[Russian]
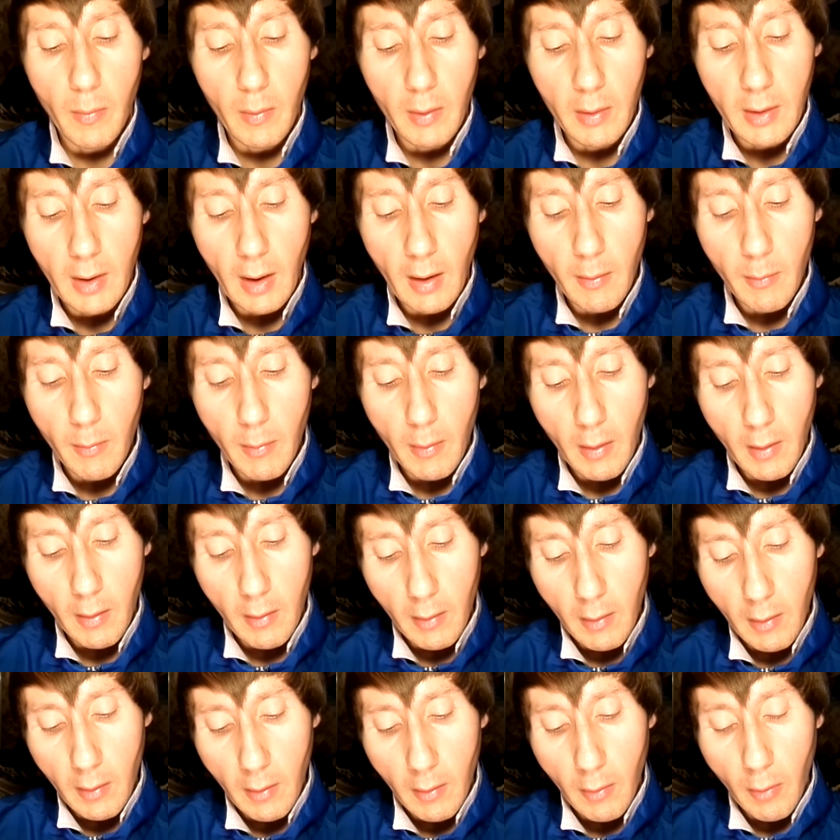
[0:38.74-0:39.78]
там
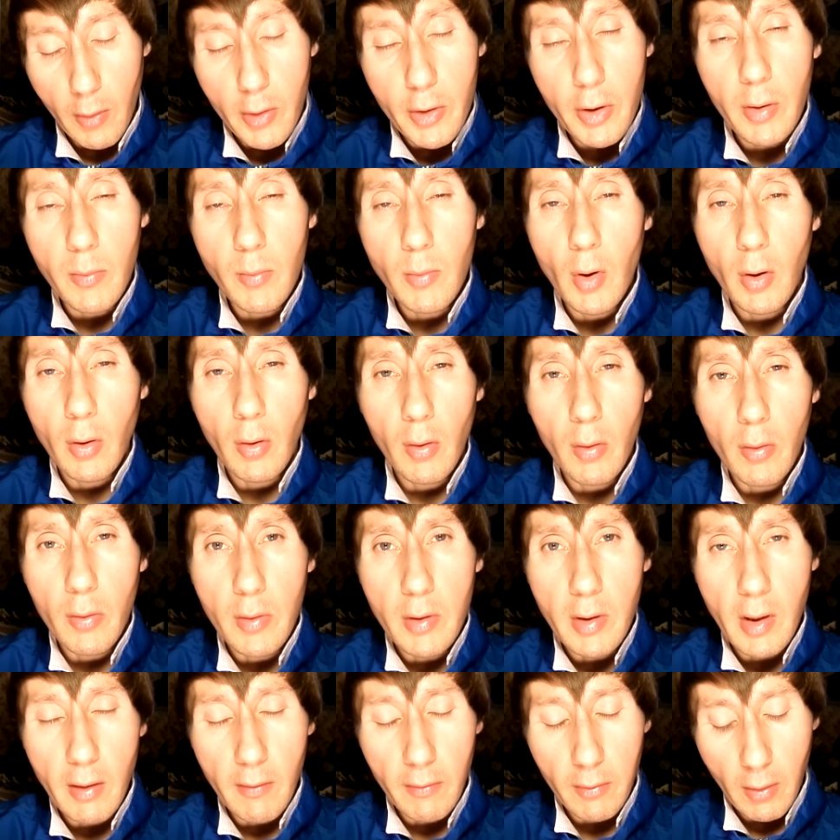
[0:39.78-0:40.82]
а, очень много
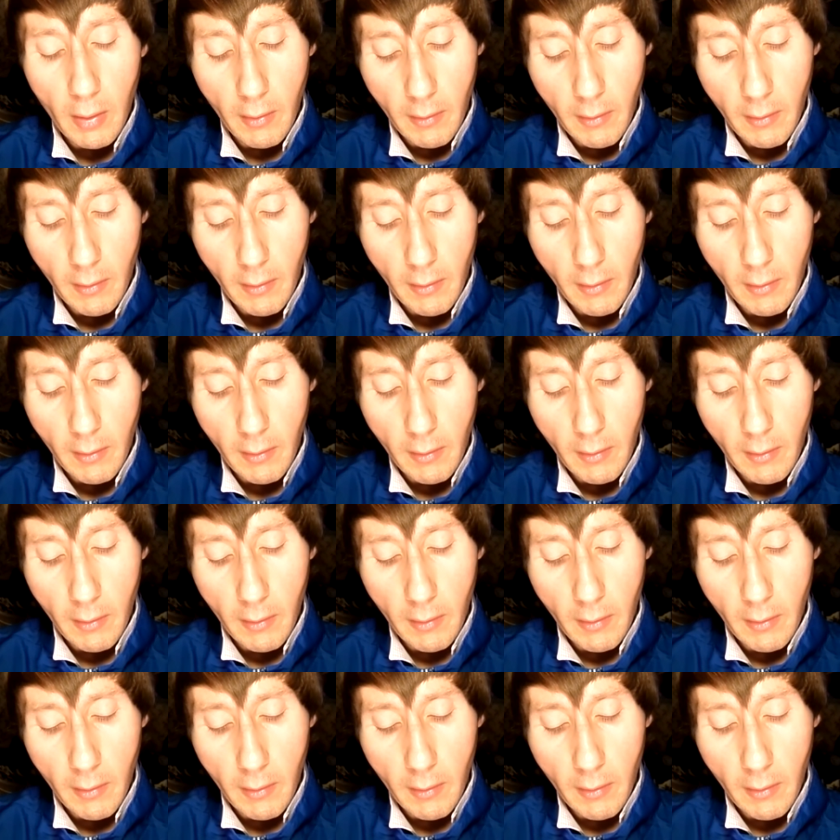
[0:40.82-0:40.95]
людей в то